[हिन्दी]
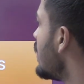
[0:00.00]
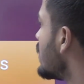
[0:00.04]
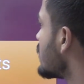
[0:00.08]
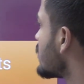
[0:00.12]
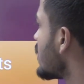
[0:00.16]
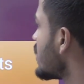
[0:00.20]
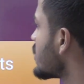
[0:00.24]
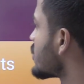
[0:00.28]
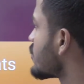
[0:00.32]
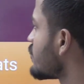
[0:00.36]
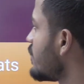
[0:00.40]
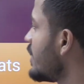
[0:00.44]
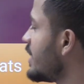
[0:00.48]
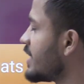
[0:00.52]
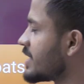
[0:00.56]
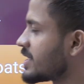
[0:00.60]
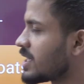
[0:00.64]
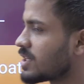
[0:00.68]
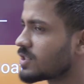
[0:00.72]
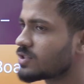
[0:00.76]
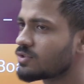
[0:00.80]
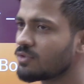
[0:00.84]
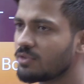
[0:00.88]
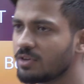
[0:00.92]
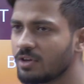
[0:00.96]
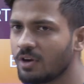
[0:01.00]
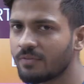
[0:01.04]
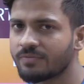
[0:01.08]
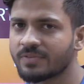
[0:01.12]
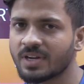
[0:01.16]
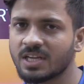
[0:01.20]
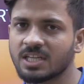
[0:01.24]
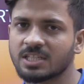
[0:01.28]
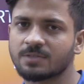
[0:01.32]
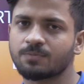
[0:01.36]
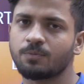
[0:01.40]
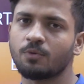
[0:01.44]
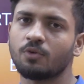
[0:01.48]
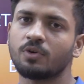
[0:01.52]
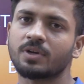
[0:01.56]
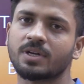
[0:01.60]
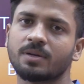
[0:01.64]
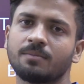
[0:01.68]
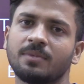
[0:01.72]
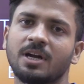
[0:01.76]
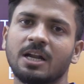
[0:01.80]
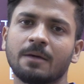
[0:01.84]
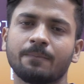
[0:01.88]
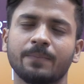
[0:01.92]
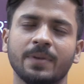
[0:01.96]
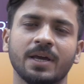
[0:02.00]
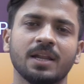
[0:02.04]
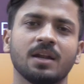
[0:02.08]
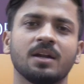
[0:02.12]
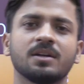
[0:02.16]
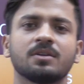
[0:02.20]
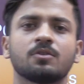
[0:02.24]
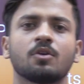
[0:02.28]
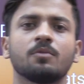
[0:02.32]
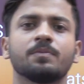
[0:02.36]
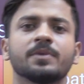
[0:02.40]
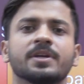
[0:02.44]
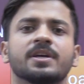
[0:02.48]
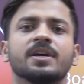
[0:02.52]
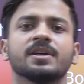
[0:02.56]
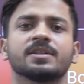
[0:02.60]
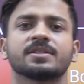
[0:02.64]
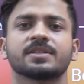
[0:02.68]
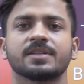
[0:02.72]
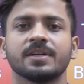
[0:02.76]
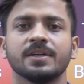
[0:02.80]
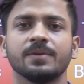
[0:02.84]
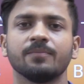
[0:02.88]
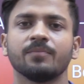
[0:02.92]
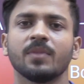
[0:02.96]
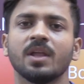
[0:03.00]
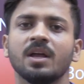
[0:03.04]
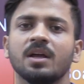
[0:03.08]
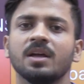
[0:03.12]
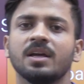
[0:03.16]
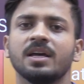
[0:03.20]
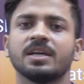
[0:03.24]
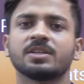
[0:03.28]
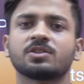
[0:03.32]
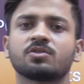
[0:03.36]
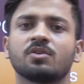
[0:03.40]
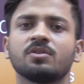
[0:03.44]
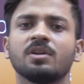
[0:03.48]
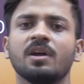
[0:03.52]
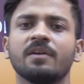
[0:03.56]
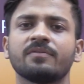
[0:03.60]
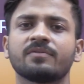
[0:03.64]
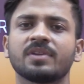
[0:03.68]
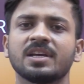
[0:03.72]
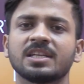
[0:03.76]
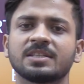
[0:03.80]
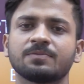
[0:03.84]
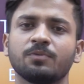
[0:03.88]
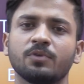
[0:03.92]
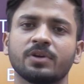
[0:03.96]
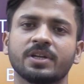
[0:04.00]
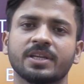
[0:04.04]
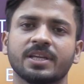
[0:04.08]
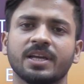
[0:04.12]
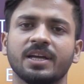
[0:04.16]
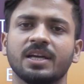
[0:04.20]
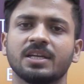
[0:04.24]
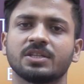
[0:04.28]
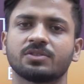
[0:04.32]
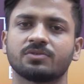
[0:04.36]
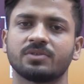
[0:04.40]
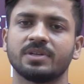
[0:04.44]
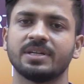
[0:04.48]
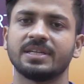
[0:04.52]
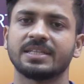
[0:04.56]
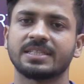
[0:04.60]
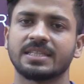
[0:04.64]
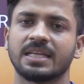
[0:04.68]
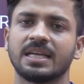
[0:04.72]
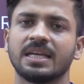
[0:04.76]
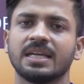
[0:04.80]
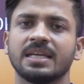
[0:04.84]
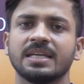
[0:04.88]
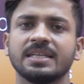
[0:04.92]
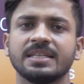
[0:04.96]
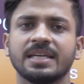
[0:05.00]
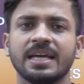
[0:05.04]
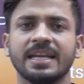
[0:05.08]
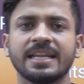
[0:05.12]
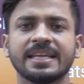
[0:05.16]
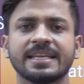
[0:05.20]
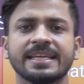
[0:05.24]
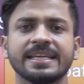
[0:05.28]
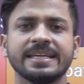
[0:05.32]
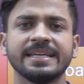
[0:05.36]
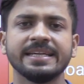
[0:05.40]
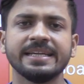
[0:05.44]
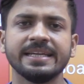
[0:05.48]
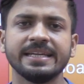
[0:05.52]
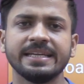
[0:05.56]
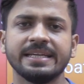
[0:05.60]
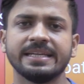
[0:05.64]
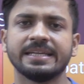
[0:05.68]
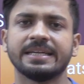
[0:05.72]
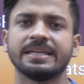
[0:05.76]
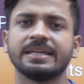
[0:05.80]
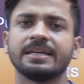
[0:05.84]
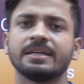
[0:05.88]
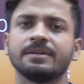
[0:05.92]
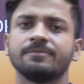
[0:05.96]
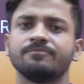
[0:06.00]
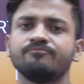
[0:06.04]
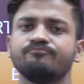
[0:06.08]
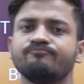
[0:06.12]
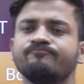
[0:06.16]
सो स्टूडेंट्स स्टोरी ऑफ ट्रांसपोर्ट हमारा पहला टॉपिक है आज का स्टोरी ऑफ ट्रांसपोर्ट क्या है स्टूडेंट्स यानी कि uh,